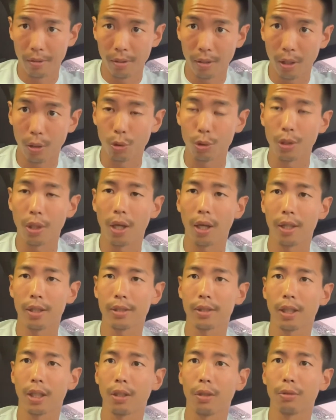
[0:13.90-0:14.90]
こんにちは。
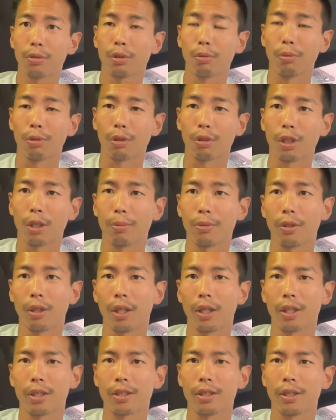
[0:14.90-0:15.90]
ザイオンフットボールクラブの
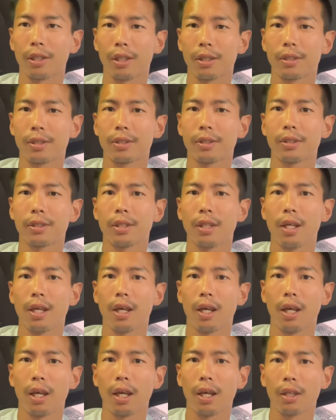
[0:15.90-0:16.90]
林です。
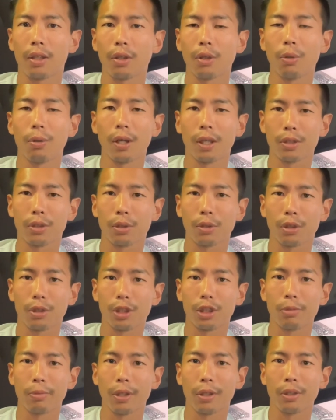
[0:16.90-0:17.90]
えー、今日はちょっと
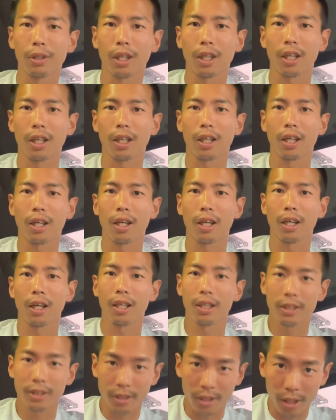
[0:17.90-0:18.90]
車の中か
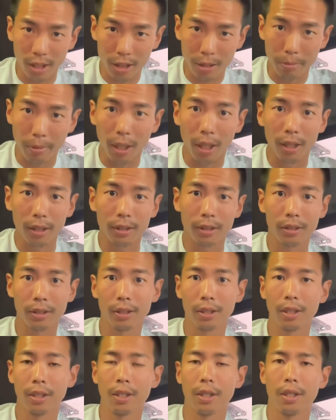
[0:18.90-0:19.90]
ら失礼しま
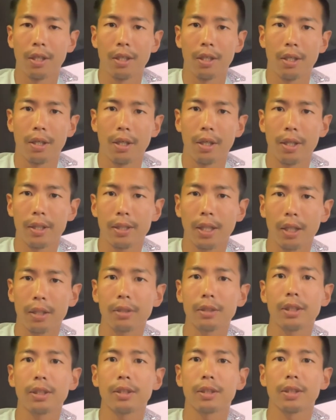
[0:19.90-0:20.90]
す。えー、
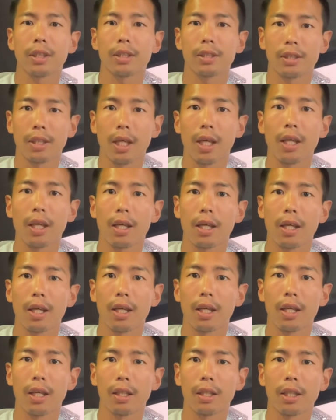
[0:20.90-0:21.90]
昨日ですね、
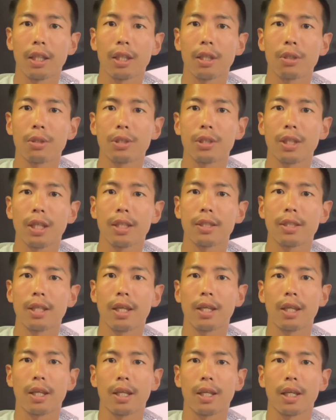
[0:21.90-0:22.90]
えー、緊急事態
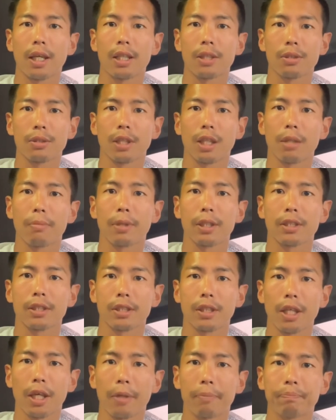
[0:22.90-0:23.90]
宣言が解除されま
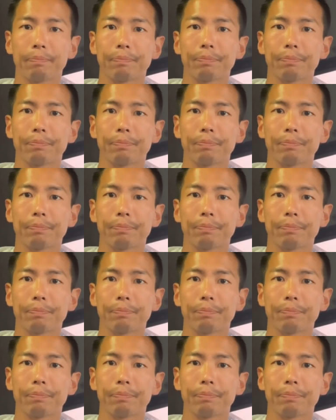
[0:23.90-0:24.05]
して、